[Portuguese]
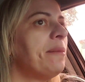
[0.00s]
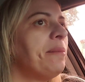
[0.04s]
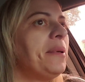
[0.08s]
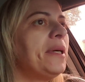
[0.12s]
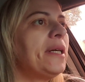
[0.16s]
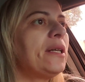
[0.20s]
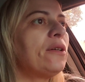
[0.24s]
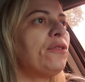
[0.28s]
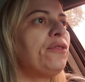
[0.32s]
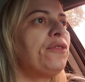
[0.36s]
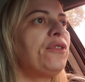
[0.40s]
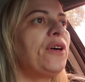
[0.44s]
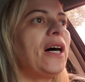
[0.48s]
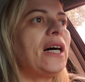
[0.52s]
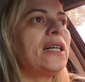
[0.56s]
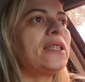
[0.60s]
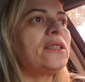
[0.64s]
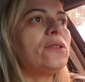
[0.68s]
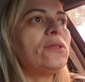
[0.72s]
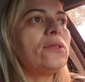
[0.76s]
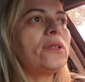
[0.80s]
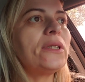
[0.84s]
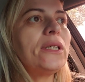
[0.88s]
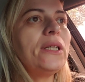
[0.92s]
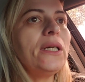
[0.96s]
pelo
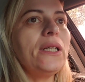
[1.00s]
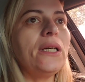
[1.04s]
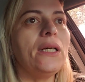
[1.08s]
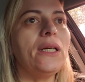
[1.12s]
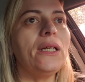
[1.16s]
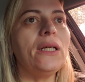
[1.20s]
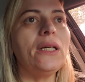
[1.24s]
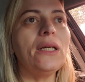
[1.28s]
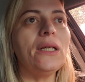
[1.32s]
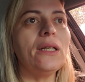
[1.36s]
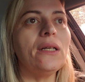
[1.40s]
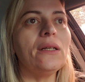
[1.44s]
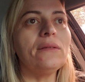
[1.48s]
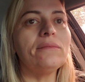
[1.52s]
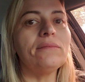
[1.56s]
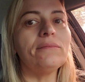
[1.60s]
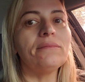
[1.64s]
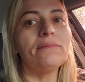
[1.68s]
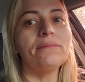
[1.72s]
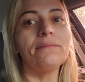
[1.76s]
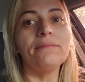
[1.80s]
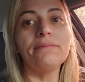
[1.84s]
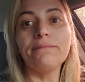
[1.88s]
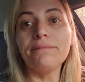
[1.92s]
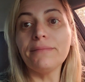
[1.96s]
fato que
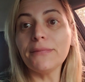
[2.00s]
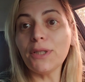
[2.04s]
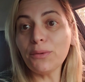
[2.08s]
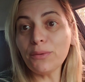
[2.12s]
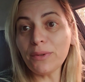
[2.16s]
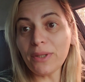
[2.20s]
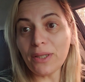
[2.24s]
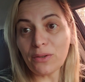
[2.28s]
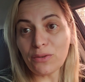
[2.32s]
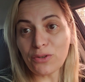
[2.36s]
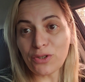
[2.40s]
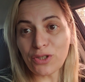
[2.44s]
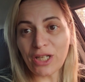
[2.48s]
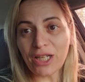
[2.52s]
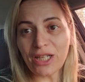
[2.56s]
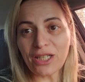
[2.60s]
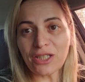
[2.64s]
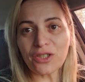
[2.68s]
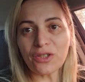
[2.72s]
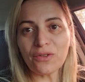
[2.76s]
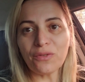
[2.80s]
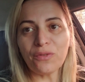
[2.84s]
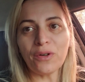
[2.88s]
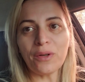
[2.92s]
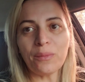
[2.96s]
não deu,
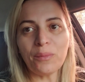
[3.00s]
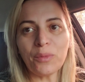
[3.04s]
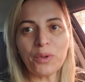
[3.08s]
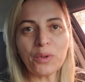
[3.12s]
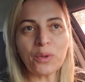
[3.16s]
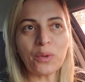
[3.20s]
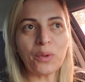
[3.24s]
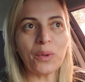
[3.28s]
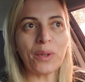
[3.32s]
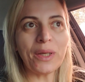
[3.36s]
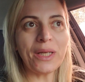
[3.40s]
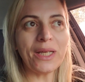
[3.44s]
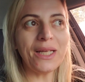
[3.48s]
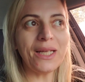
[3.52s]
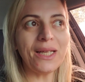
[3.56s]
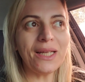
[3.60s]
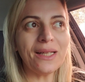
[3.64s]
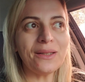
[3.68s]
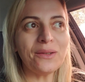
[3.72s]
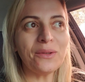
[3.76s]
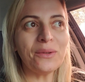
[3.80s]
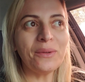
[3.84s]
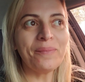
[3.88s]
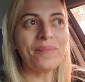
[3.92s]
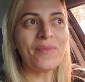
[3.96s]
gente. Foi muito
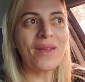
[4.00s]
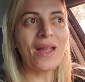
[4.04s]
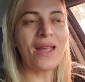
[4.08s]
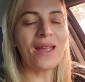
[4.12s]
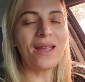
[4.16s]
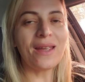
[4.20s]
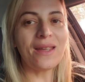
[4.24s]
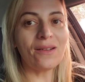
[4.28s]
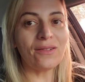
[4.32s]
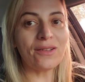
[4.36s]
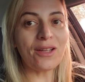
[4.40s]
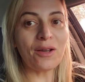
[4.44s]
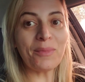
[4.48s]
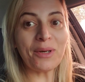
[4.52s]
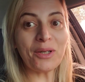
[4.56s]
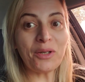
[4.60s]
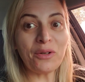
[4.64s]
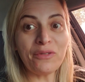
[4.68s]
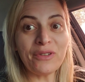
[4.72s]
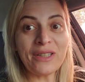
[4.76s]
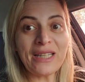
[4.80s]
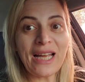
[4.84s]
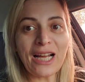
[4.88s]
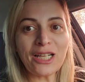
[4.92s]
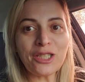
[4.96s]
corrido e eu tenho uma
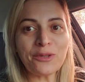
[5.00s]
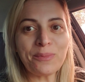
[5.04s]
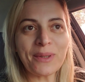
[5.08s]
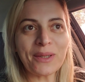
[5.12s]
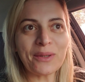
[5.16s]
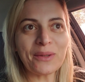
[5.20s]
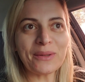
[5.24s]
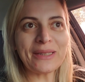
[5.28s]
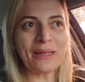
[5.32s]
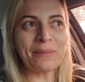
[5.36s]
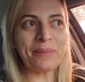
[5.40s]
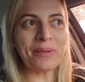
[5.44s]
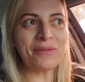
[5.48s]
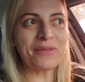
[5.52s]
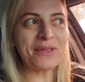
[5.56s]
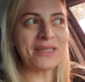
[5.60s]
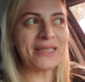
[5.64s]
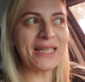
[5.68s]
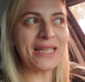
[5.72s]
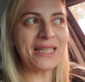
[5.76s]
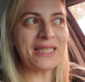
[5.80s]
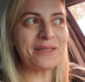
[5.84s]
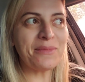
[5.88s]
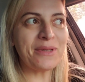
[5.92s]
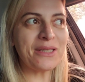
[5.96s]
novidade para contar para
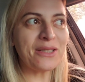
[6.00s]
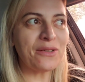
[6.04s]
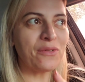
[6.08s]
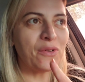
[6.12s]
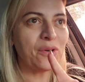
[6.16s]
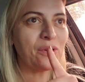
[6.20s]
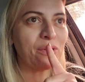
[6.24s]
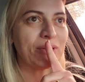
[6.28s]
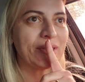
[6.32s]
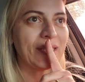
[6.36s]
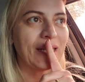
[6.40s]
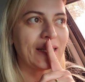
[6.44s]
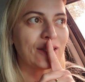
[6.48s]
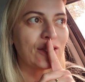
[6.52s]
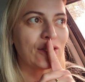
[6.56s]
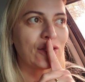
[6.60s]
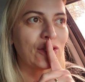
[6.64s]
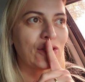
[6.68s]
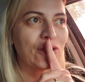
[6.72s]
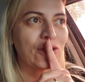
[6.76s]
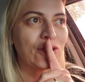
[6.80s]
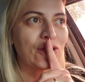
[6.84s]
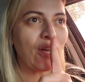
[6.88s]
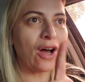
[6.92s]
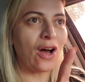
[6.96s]
vocês, mas eu vou contar
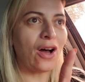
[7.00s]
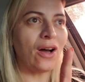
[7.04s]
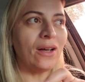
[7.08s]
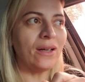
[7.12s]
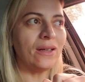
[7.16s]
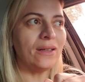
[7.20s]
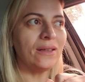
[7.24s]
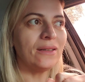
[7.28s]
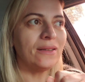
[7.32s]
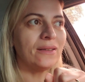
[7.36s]
só